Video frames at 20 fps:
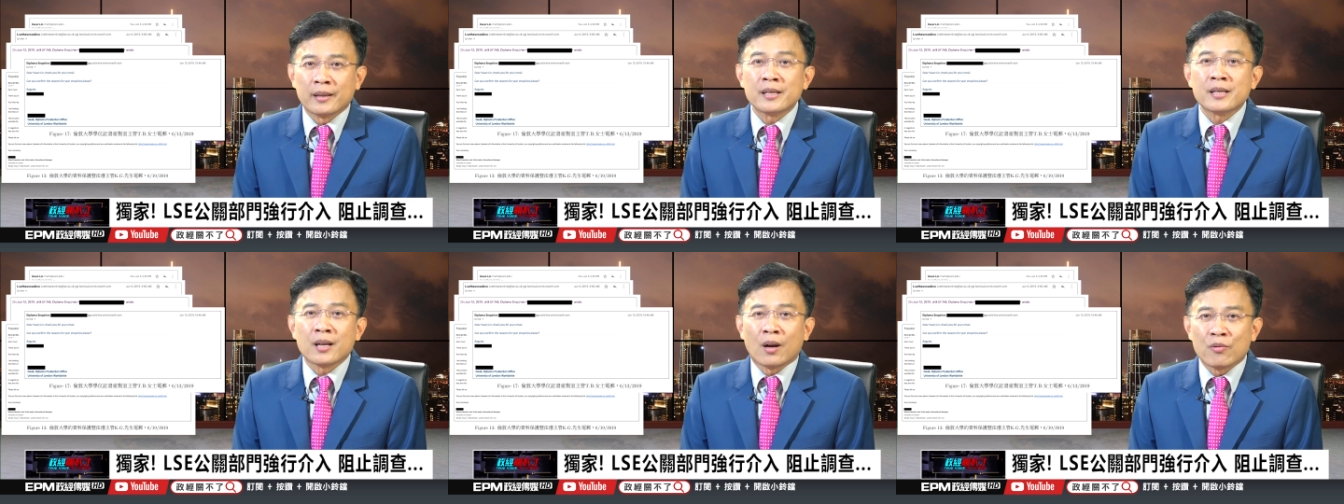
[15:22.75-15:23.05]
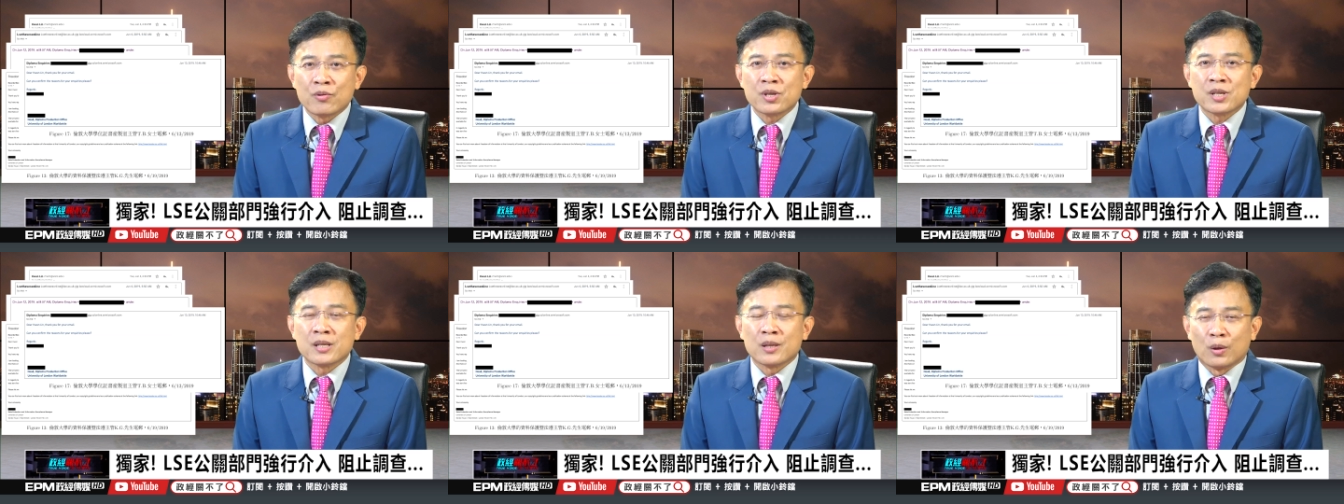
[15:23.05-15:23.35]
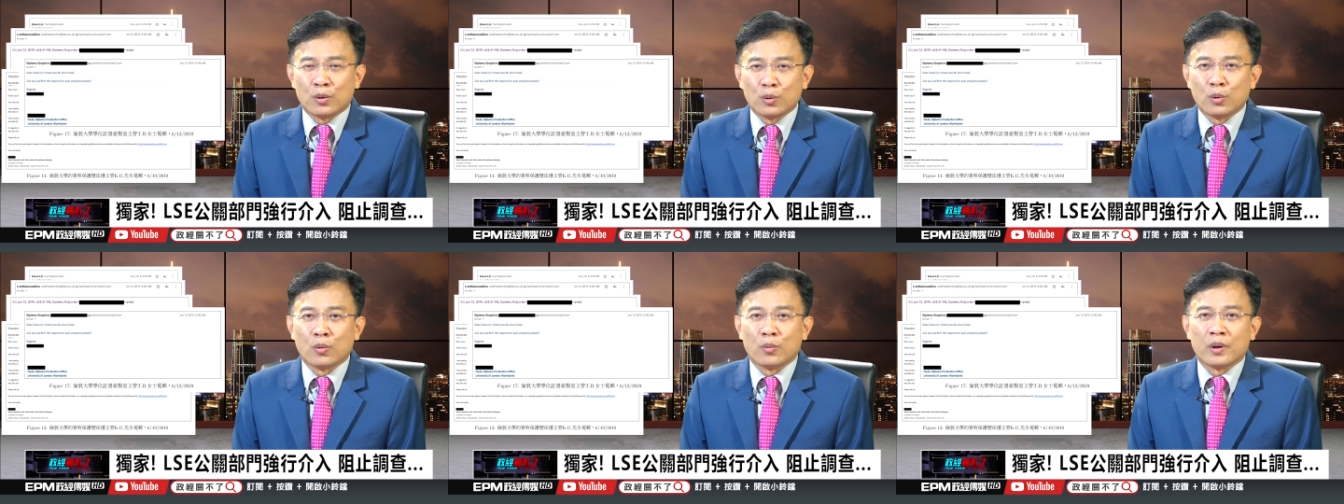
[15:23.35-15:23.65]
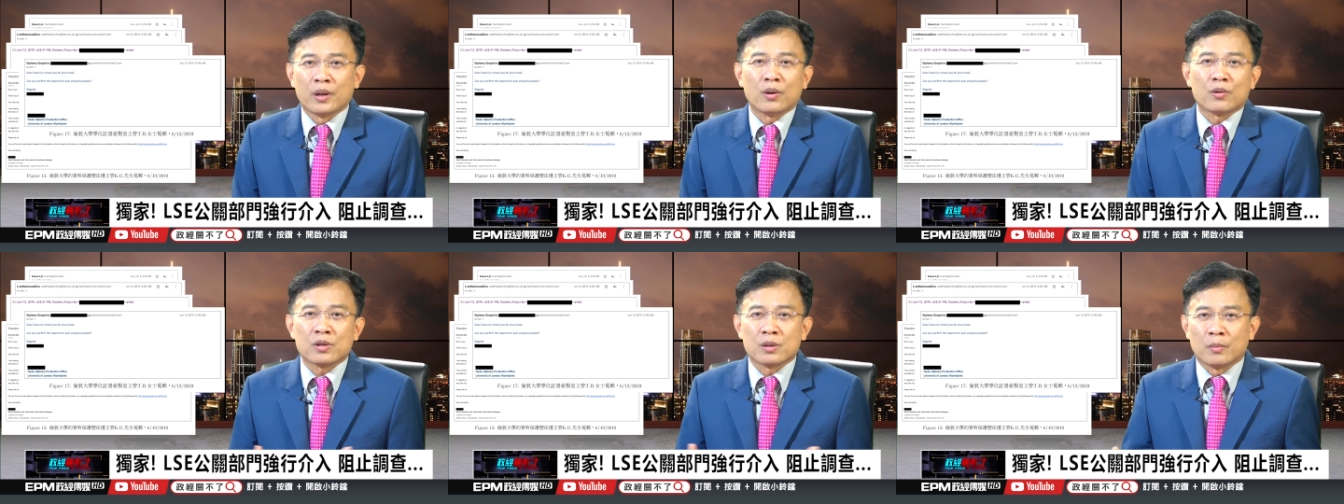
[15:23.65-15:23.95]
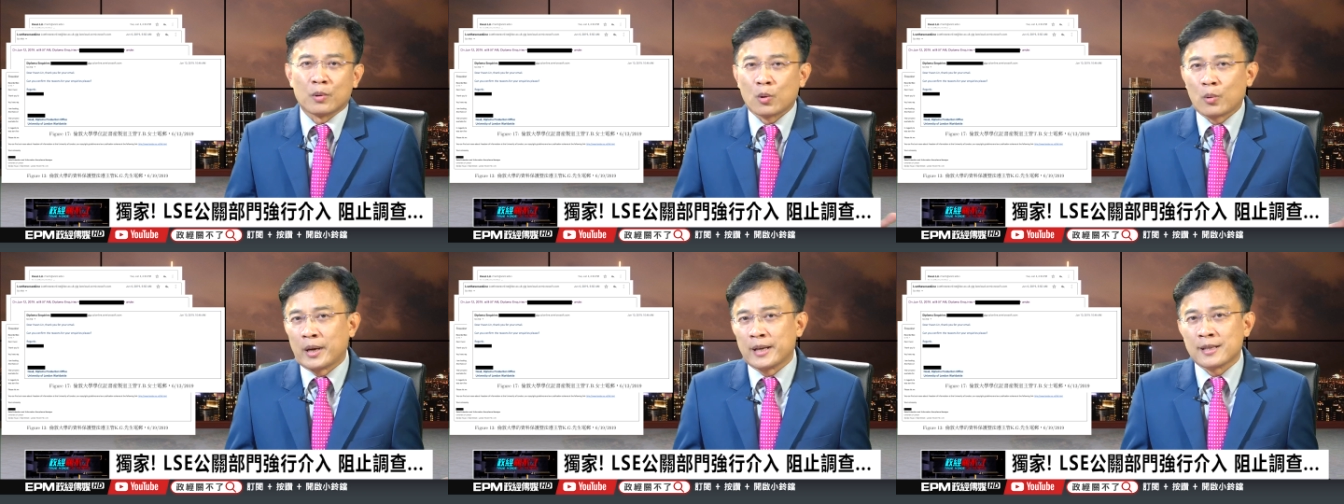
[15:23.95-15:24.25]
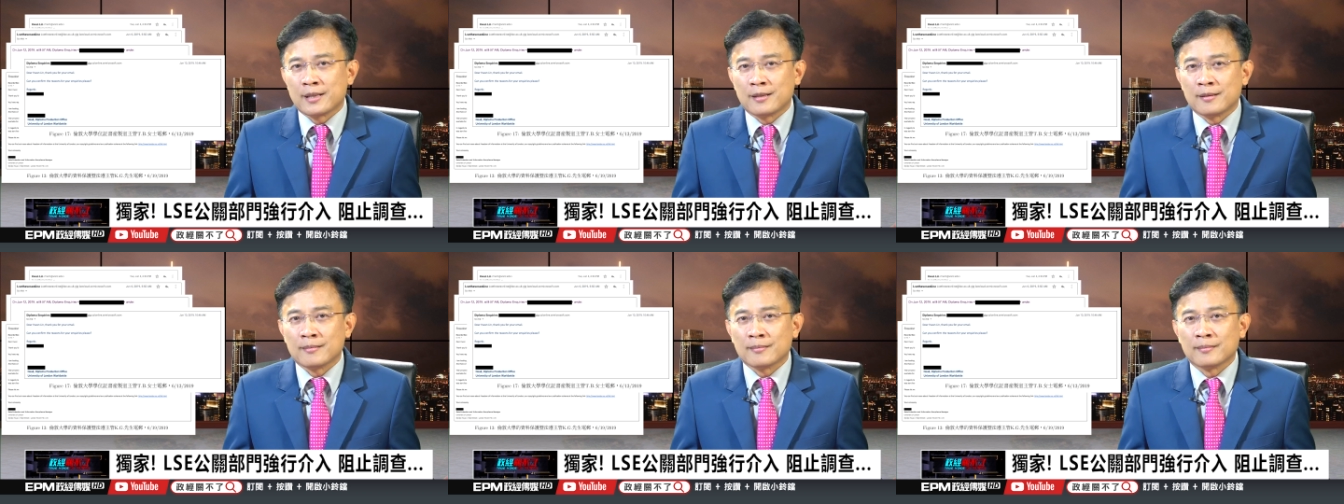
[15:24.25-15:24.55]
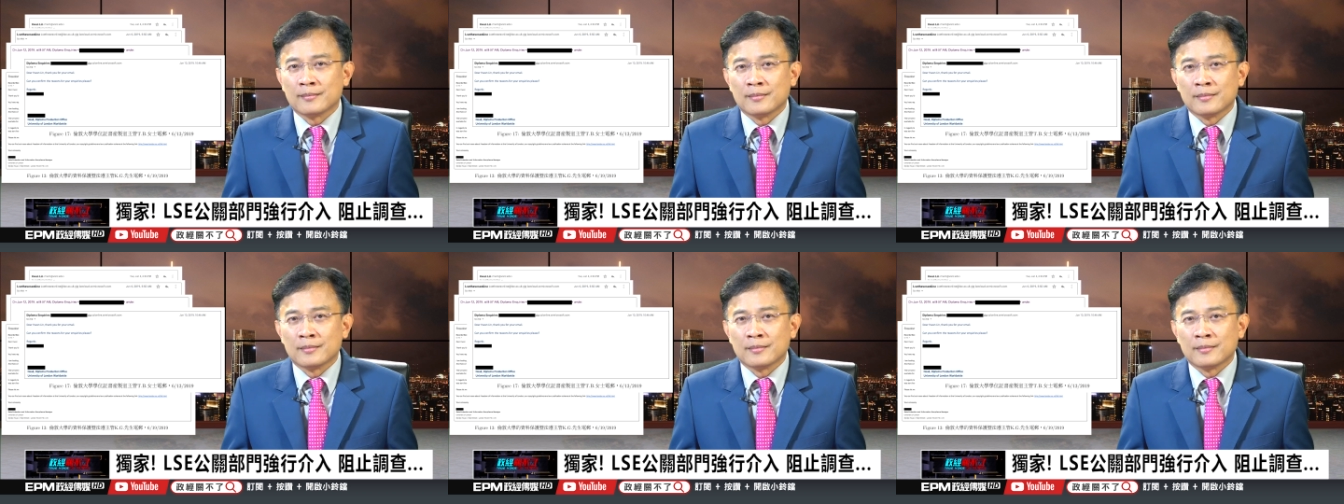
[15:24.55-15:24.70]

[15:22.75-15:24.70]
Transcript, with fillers: 消失的论文有什么关系？